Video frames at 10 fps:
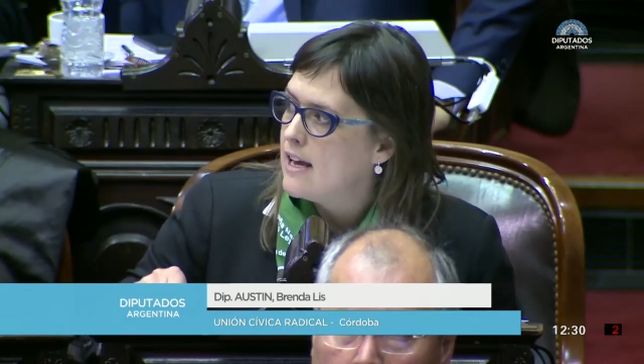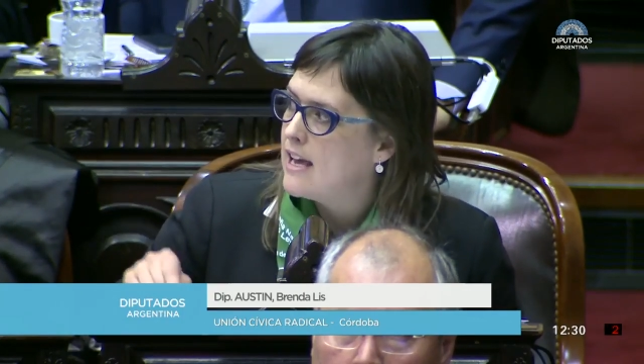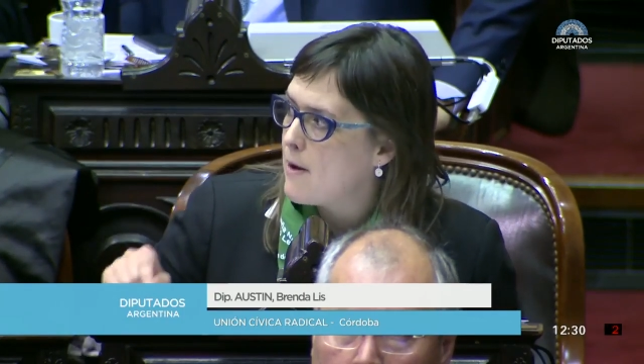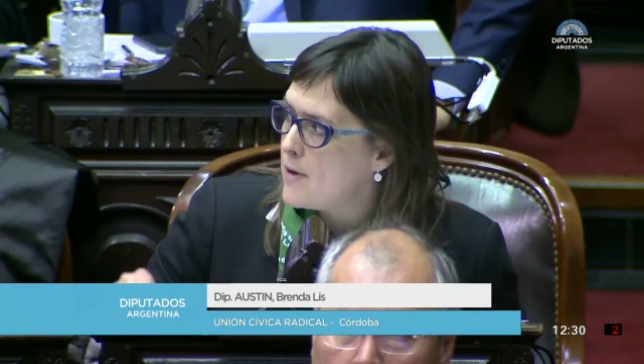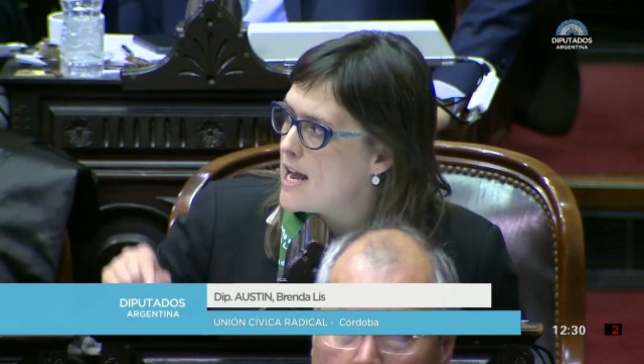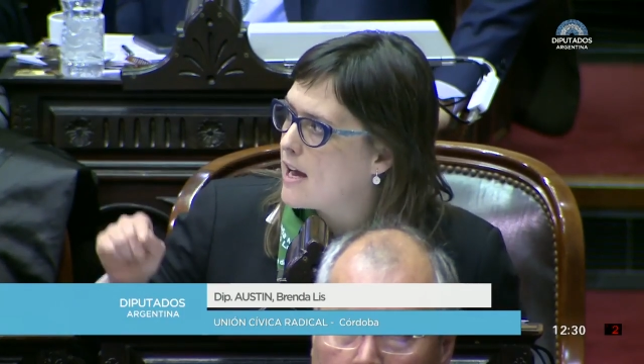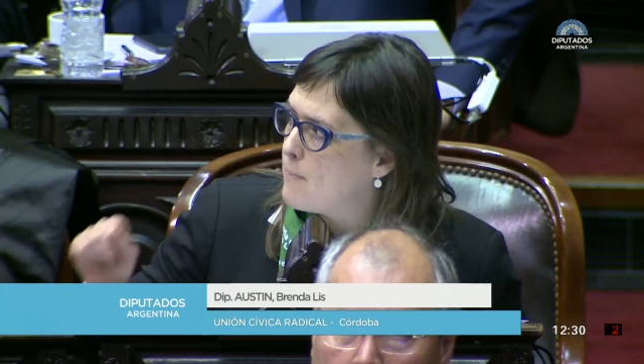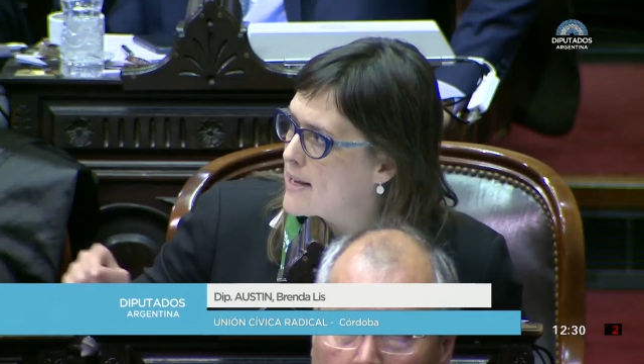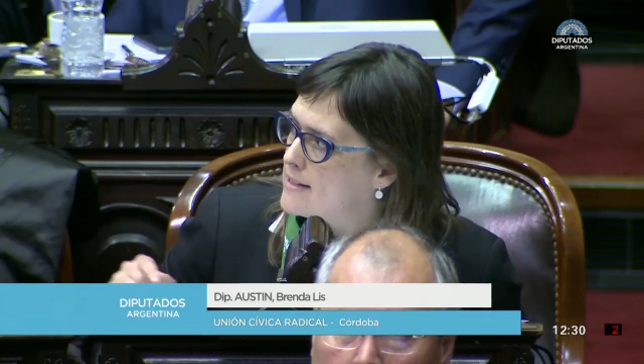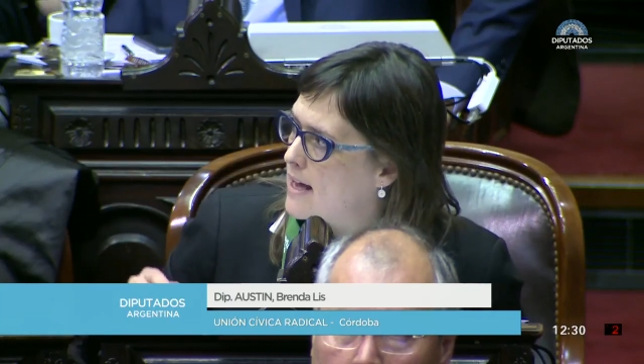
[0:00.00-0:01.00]
que habría que
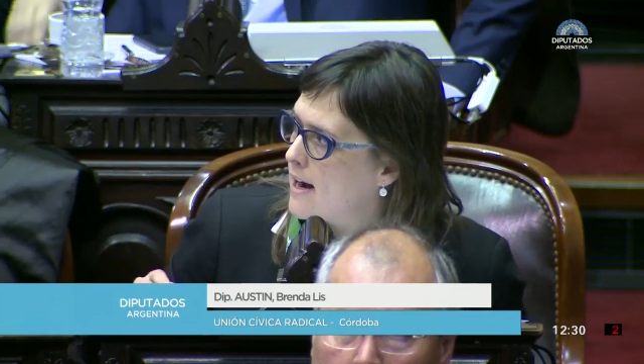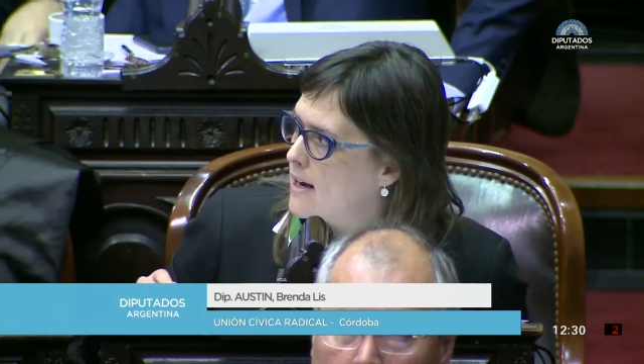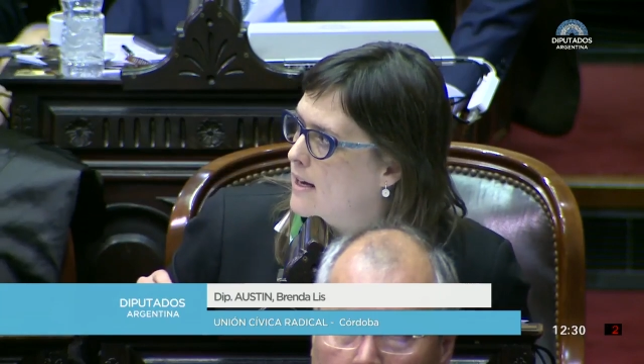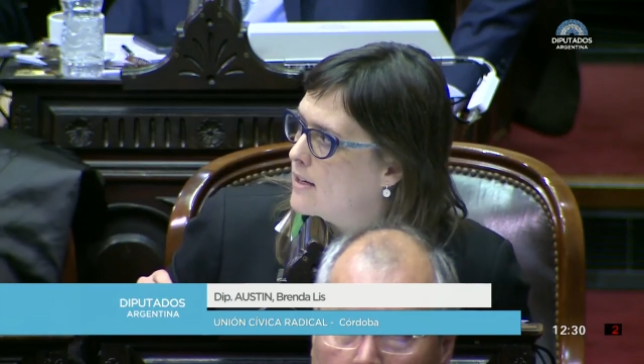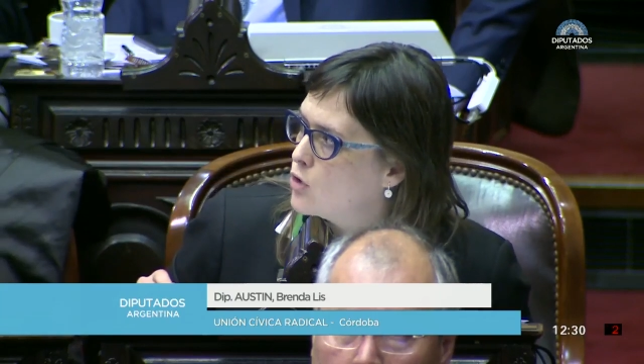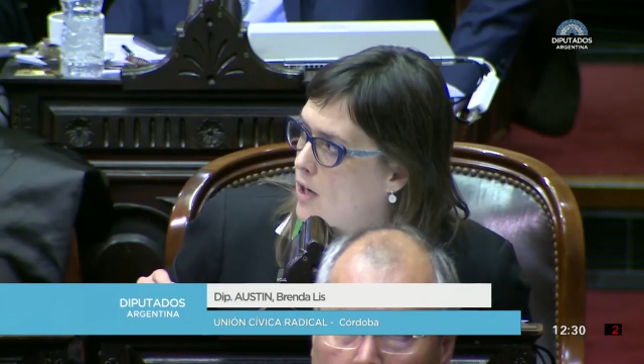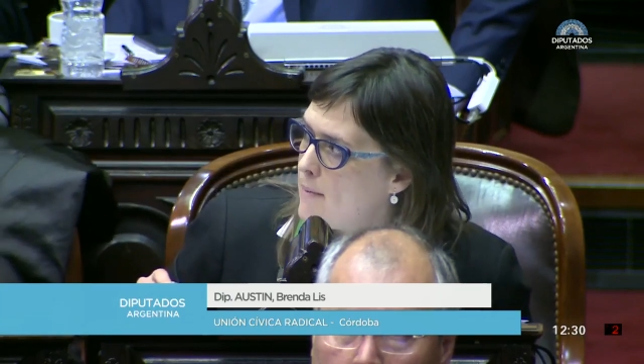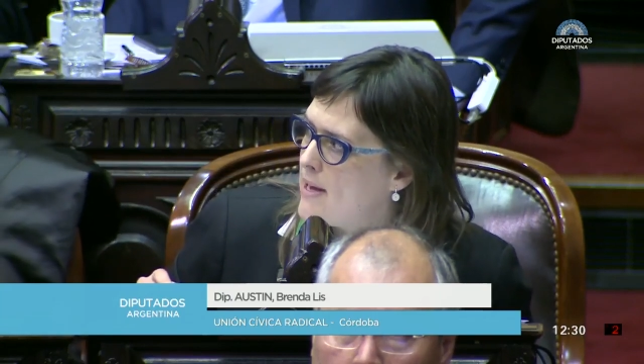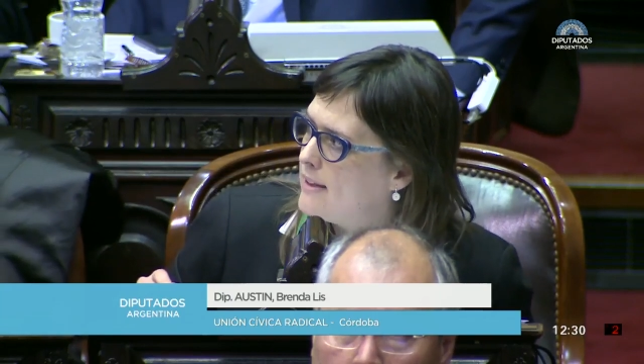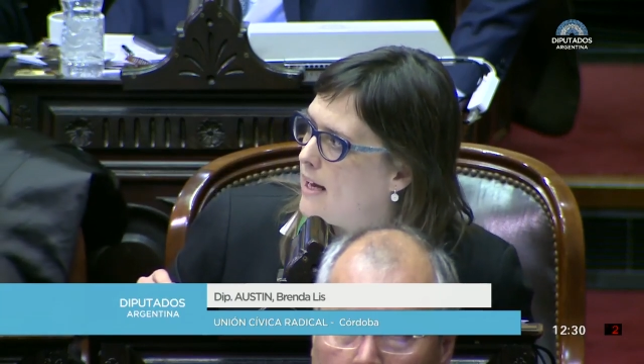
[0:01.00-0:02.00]
pensar
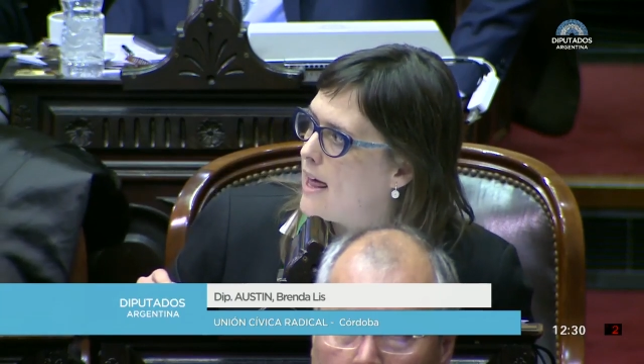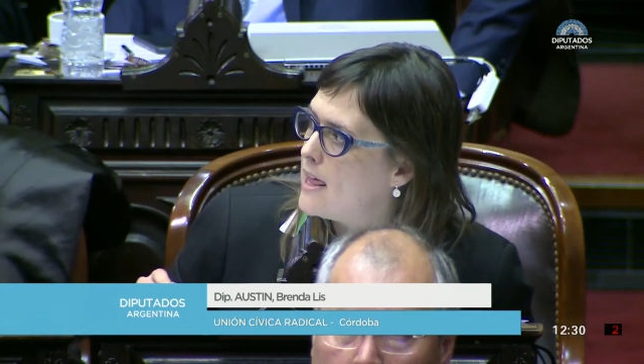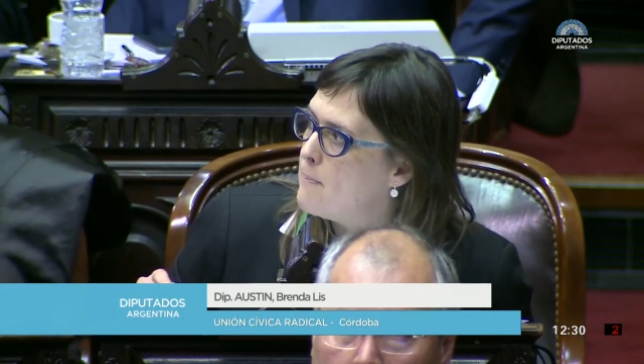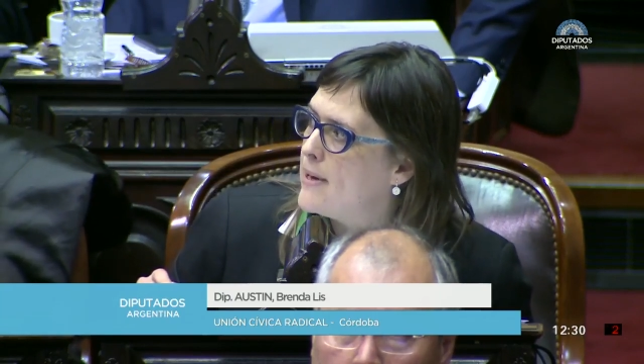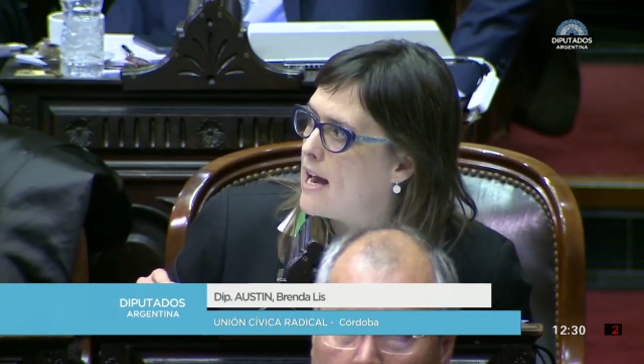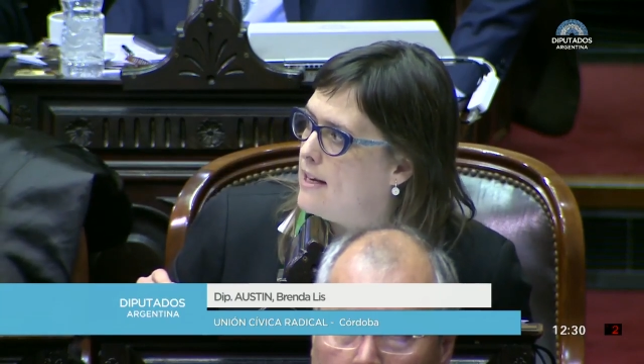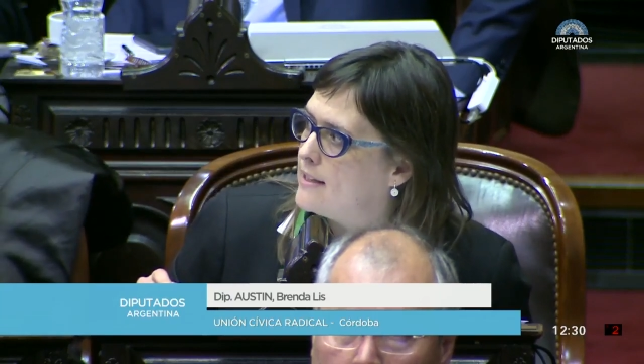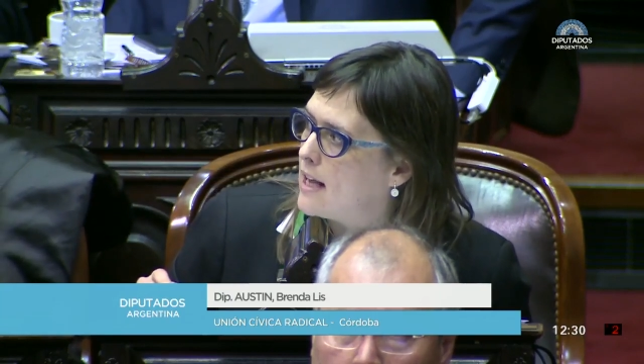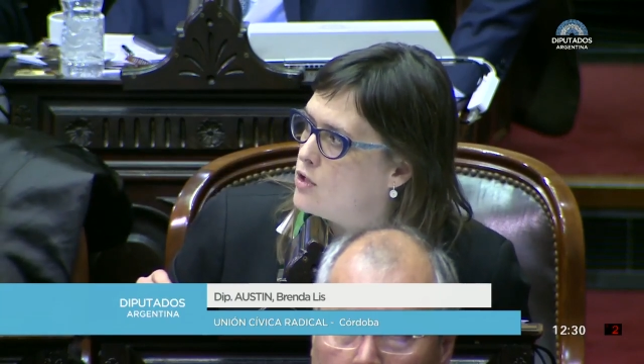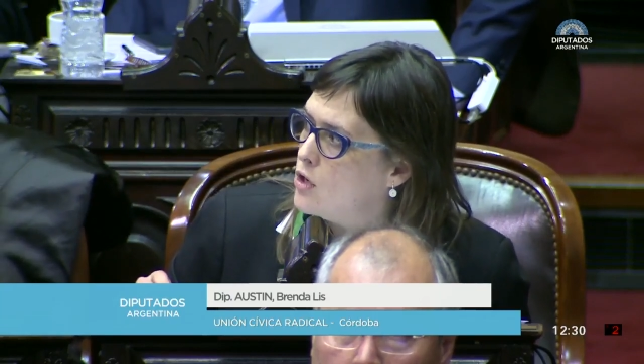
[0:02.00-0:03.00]
solamente en la
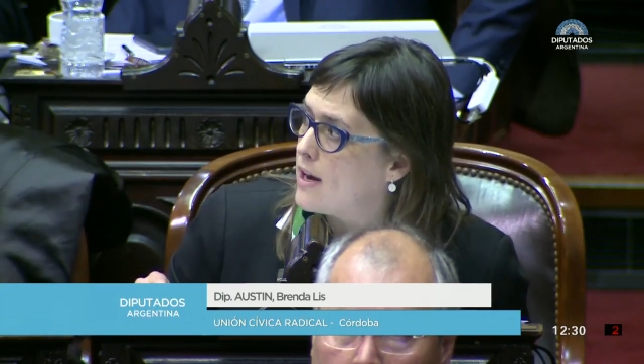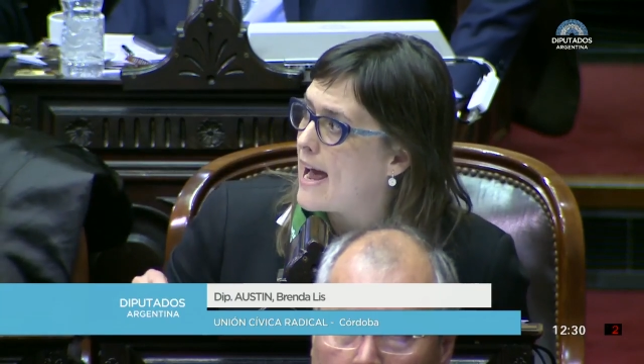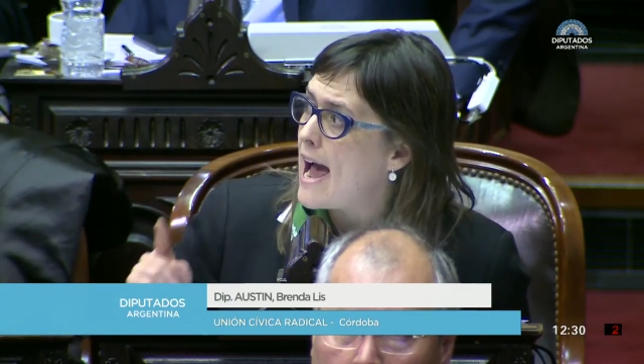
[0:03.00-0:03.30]
despenalización.